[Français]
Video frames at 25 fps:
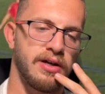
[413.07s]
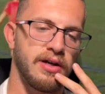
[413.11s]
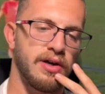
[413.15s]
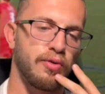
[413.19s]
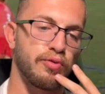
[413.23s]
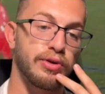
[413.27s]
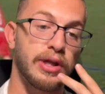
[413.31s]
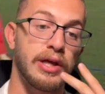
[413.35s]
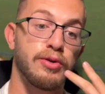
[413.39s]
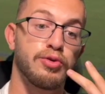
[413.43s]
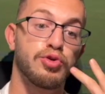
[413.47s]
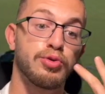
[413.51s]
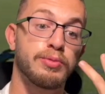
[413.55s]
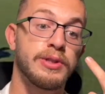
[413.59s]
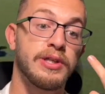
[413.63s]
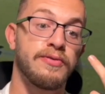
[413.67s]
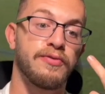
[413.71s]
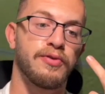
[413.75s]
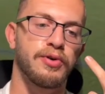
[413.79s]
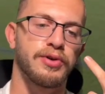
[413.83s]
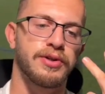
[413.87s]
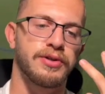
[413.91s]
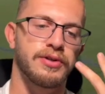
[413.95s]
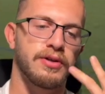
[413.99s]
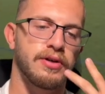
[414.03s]
On a une toute petite
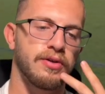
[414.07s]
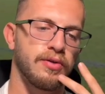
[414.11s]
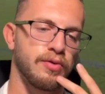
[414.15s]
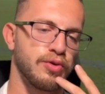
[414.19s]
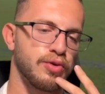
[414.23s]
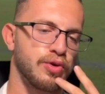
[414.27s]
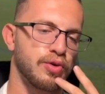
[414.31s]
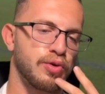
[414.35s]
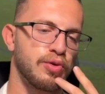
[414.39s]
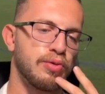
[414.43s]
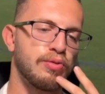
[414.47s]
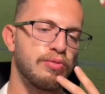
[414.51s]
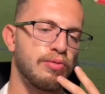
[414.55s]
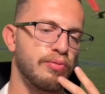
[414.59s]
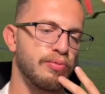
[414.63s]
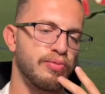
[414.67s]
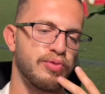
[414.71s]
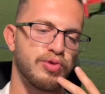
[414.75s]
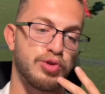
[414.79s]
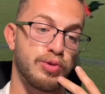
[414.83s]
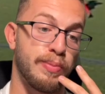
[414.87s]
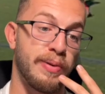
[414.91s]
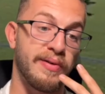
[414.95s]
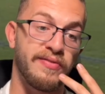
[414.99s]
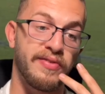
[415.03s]
faute. Donc du coup, je ne
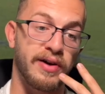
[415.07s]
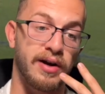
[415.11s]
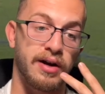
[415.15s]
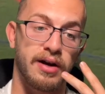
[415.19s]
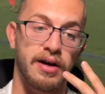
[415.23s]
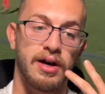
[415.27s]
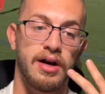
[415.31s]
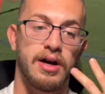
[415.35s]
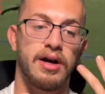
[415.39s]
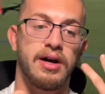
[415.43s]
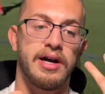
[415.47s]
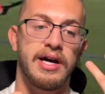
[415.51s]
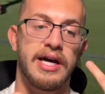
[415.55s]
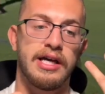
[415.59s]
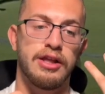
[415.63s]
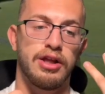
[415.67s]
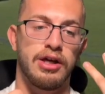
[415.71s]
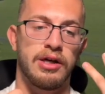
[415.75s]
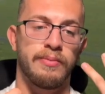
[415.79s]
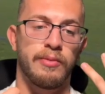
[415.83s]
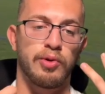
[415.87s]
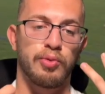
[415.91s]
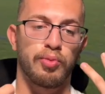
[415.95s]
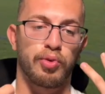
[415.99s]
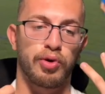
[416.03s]
vais pas faire
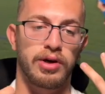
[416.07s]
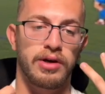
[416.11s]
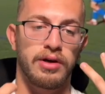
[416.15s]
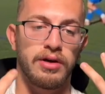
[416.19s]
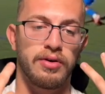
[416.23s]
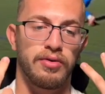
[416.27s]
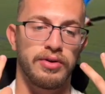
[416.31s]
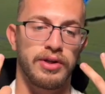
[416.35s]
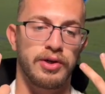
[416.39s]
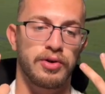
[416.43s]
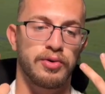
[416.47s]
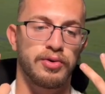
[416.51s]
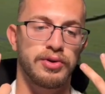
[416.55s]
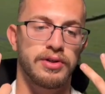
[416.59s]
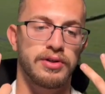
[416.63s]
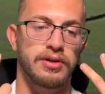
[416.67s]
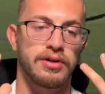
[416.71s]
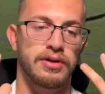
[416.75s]
énormément de bruit. On écoute